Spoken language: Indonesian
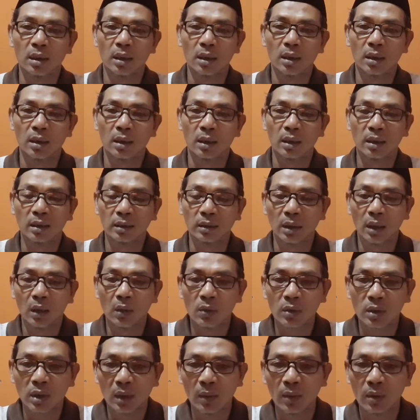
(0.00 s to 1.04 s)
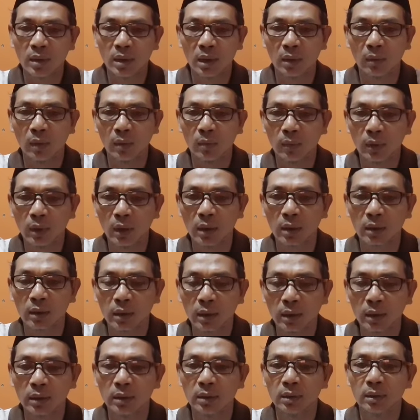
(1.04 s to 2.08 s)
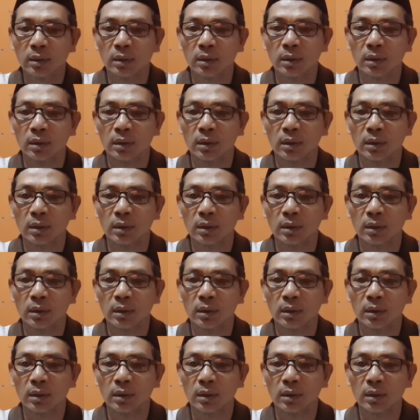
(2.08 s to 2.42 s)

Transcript: eh, kita harus sama-sama mengerti